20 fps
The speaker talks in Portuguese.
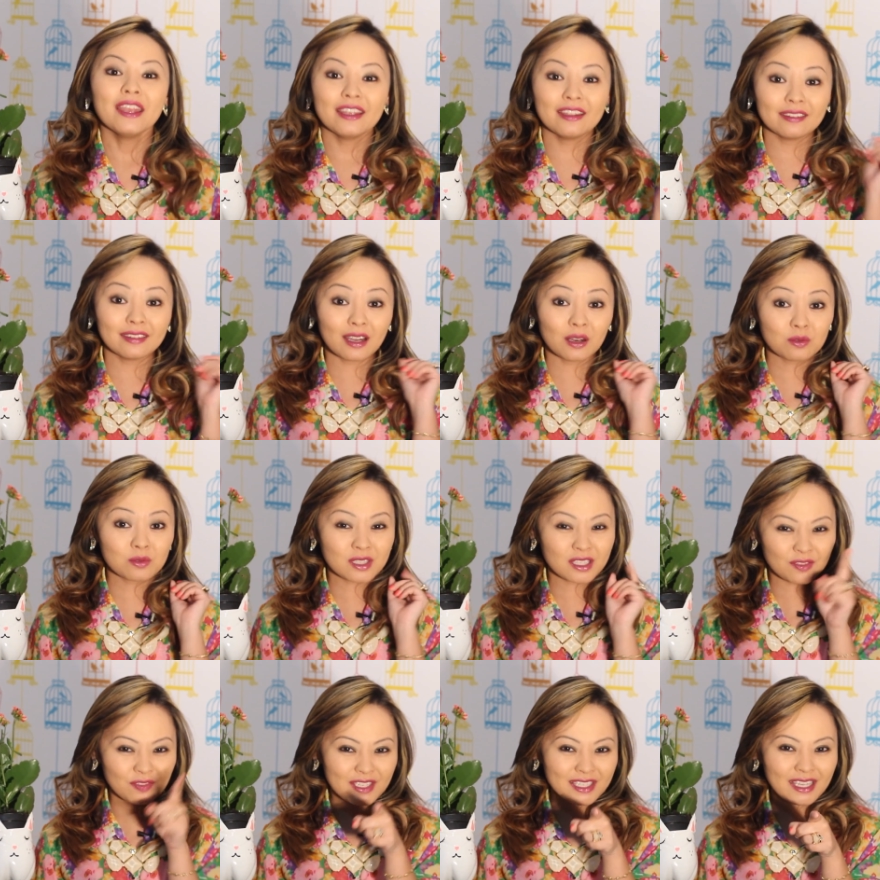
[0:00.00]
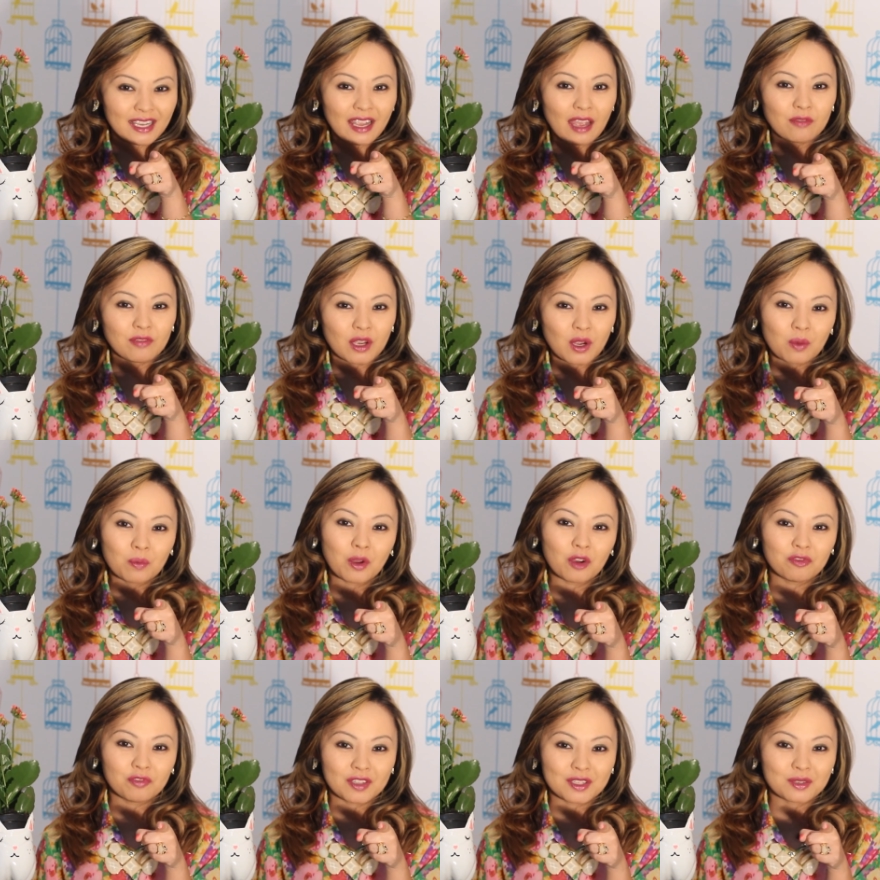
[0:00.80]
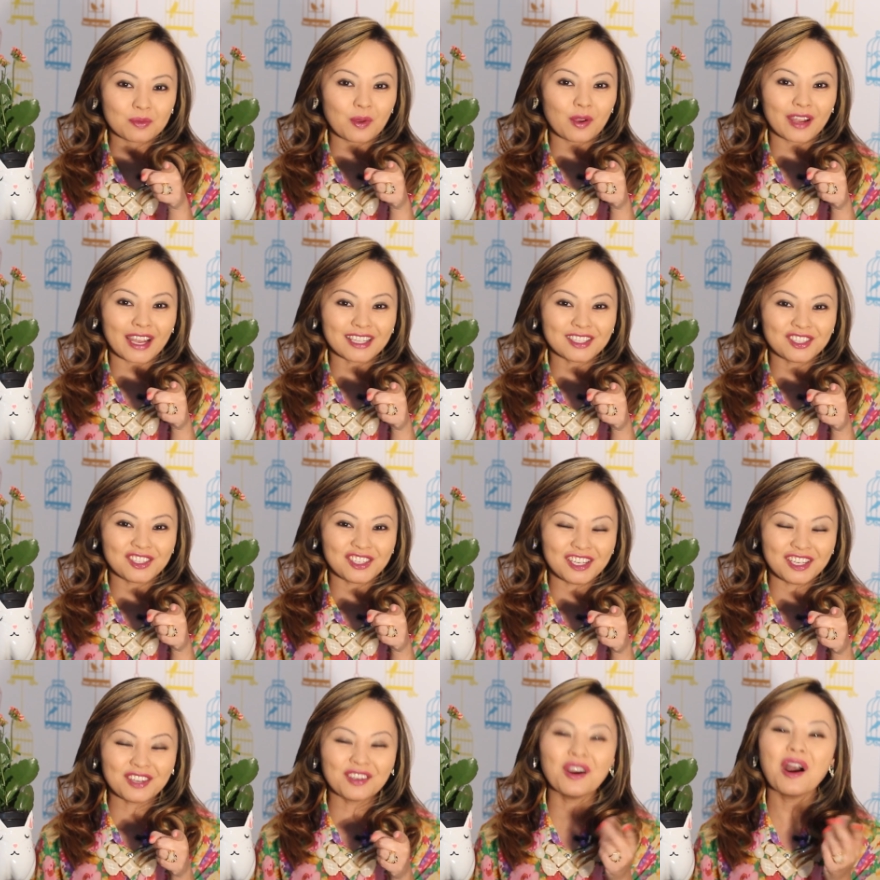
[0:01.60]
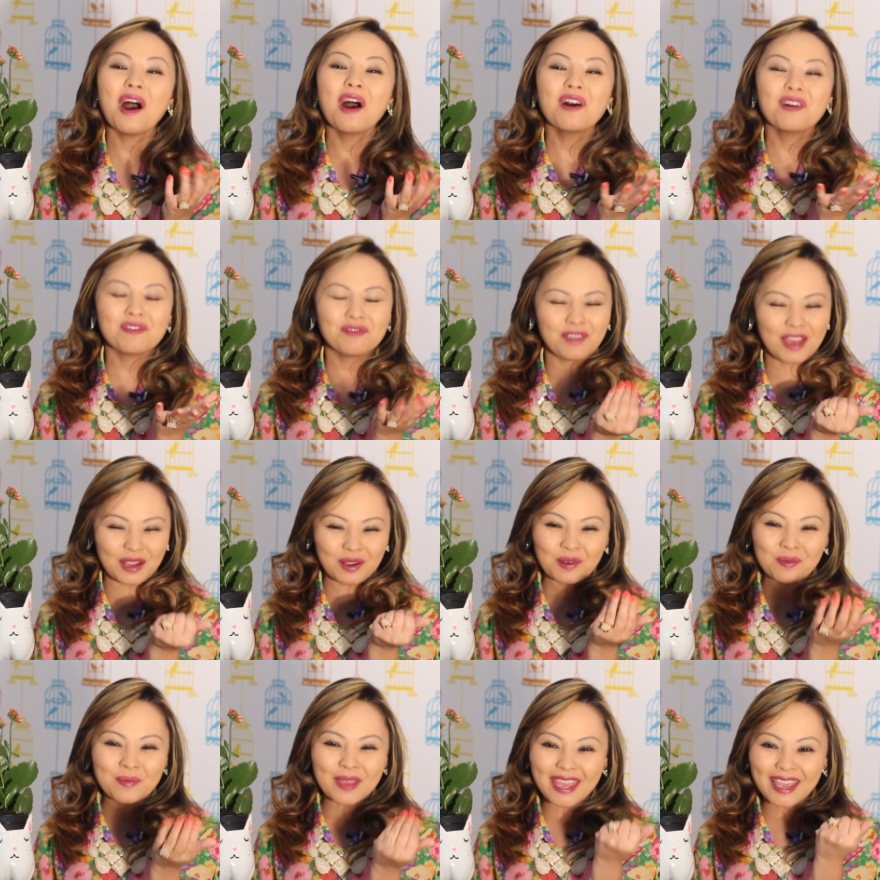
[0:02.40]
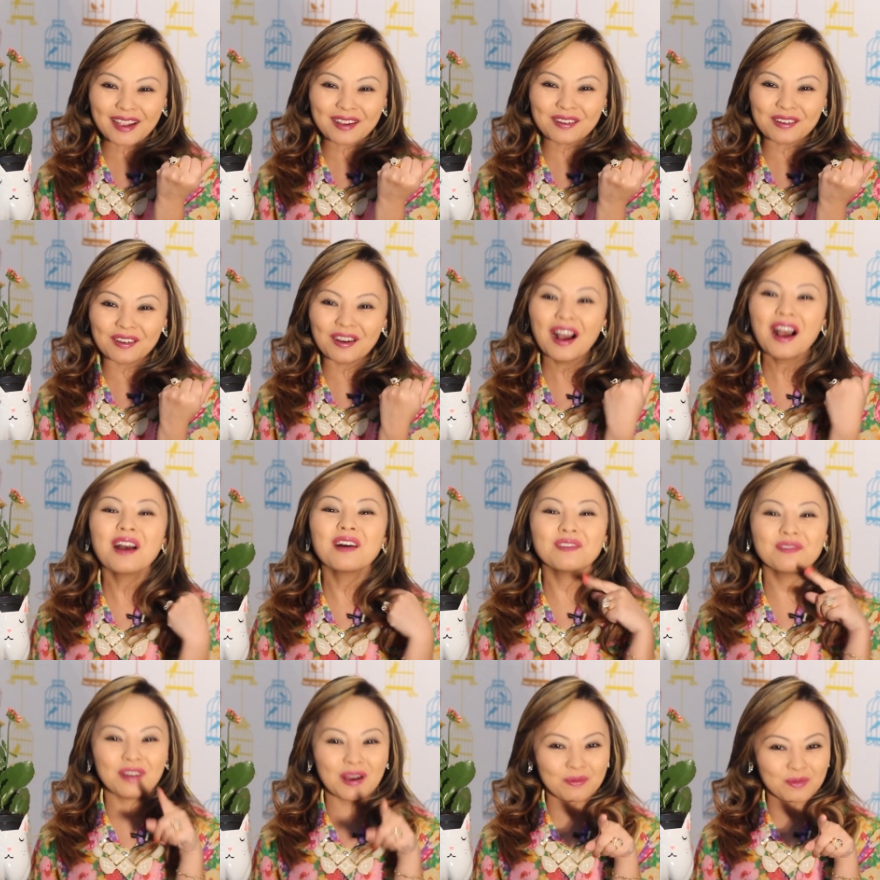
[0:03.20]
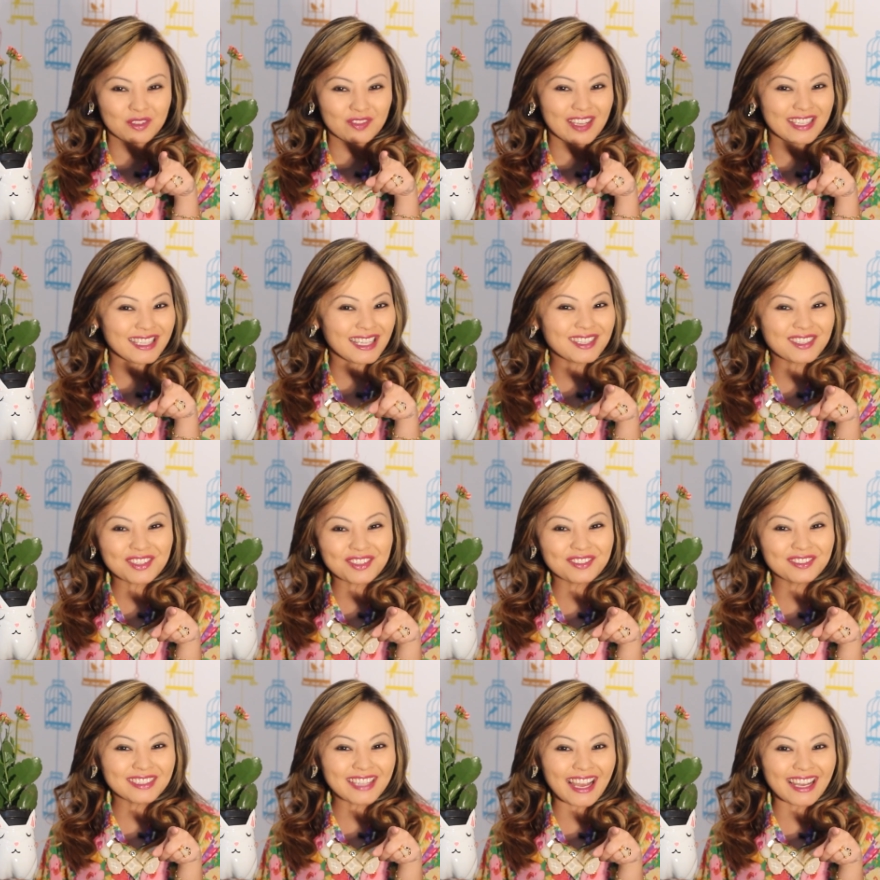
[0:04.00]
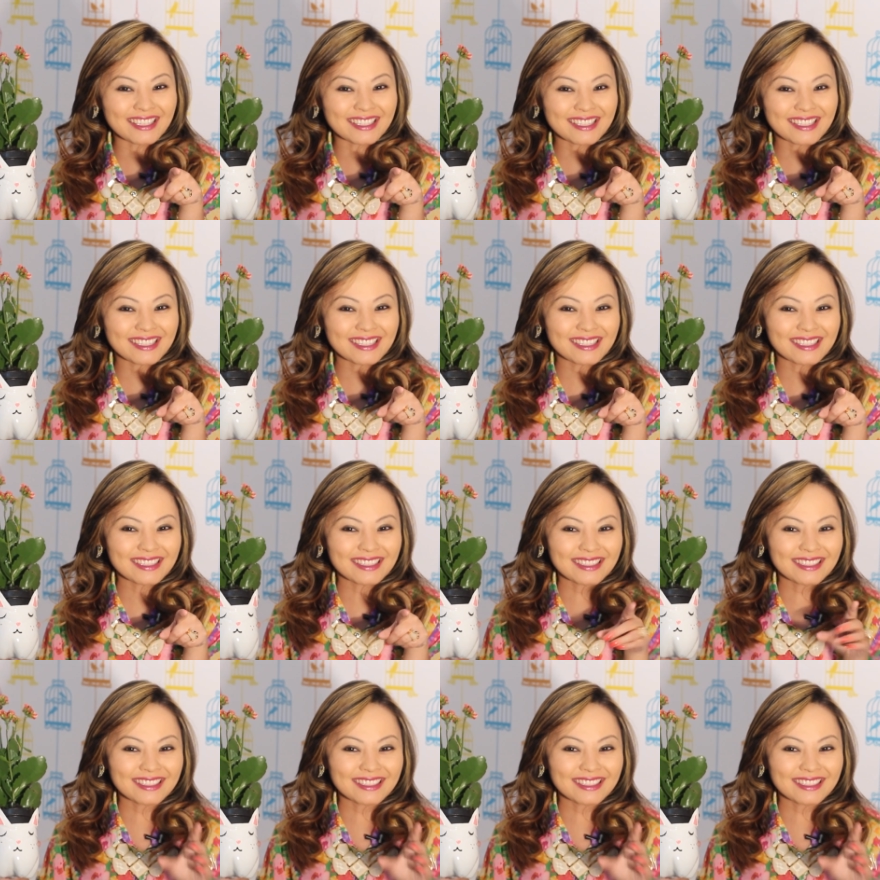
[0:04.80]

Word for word: Então, se você quer ver como eu fiz o meu gatinho, Vem comigo! Vamos fazer juntas!